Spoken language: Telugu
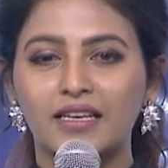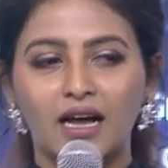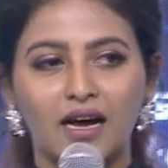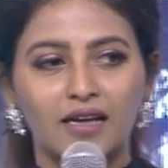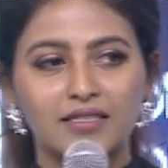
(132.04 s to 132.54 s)

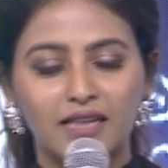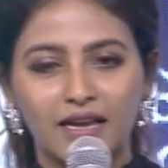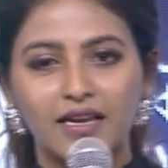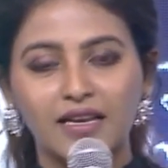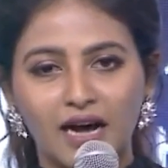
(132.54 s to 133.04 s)
నా
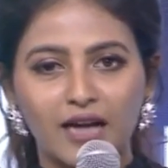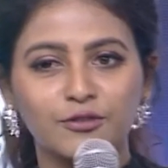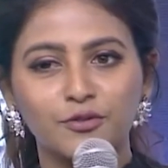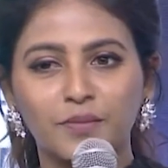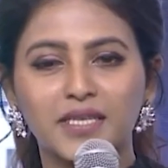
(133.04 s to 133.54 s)
స్టైల్
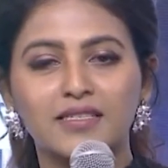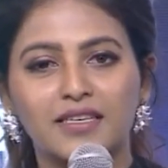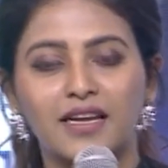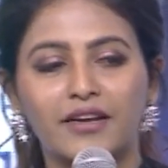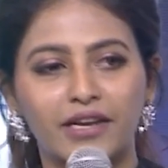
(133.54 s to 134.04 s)
కాదు బట్
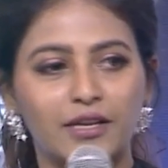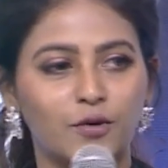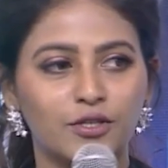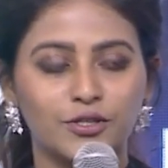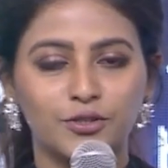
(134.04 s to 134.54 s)
స్టిల్ ఐ రియలీ
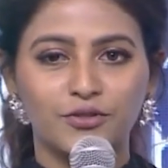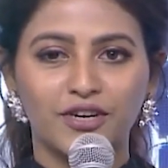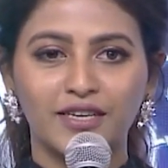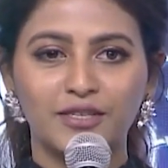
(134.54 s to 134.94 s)
వాంటెడ్ టు ట్రై